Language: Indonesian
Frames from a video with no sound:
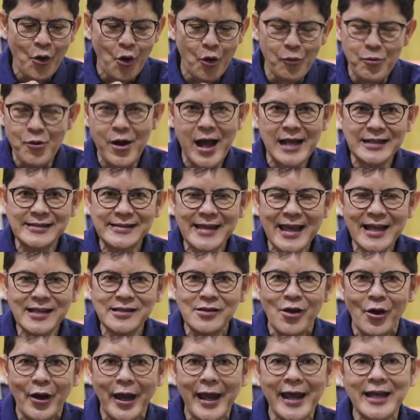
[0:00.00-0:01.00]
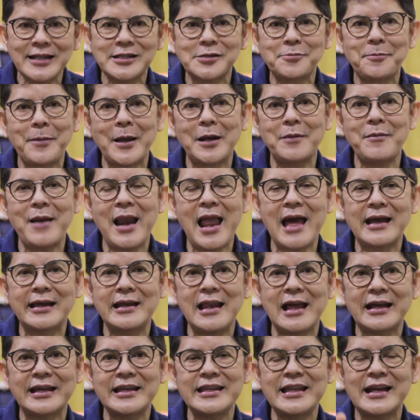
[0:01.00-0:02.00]
hubungan seks, eh sperma
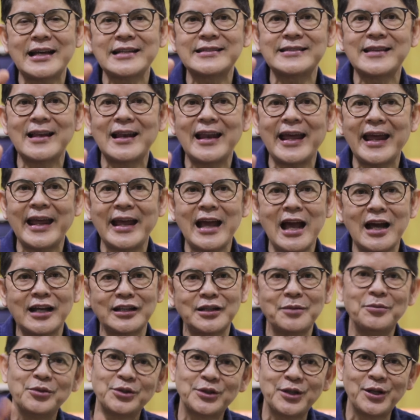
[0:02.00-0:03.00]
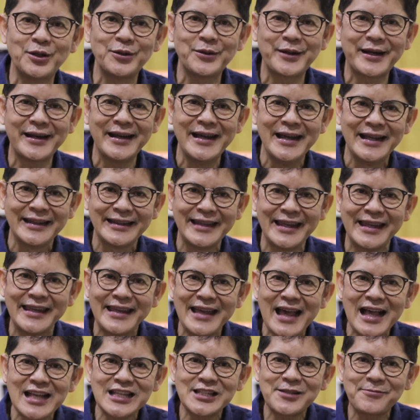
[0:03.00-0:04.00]
laki-lakinya kecelek nggak ketemu telur.
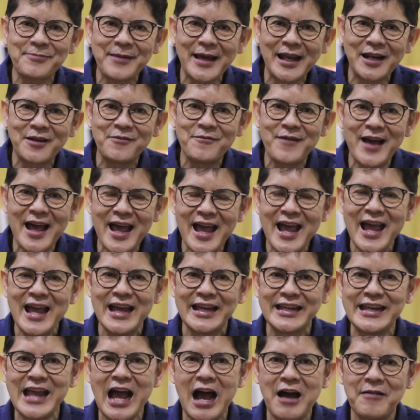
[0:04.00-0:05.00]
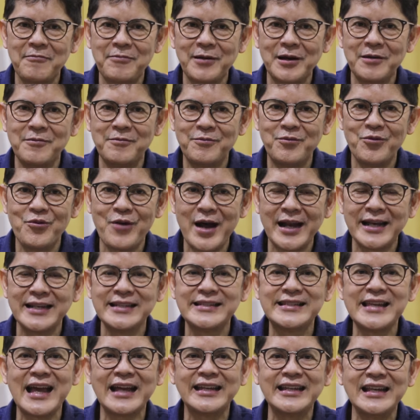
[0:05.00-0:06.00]
Tinggal sperma yang
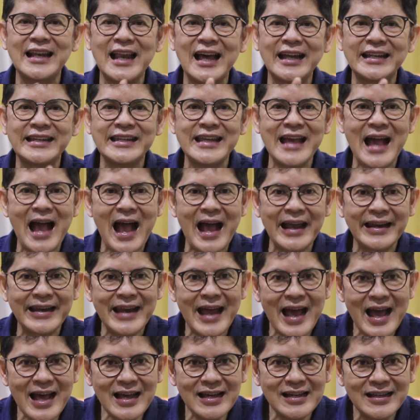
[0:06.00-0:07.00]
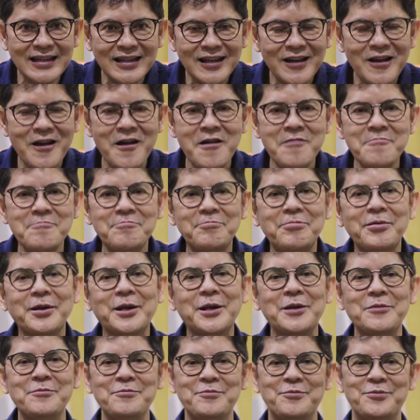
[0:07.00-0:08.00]
perempuan jadilah dia anak
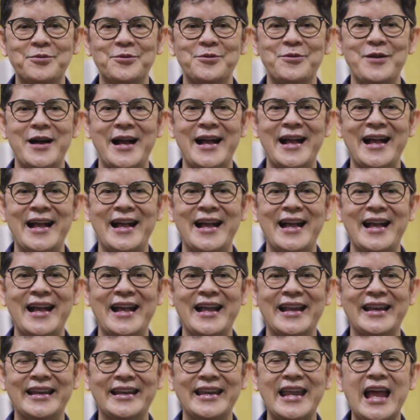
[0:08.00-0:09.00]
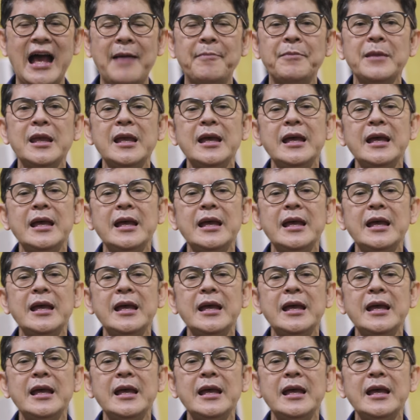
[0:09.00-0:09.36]
perempuan. Ya.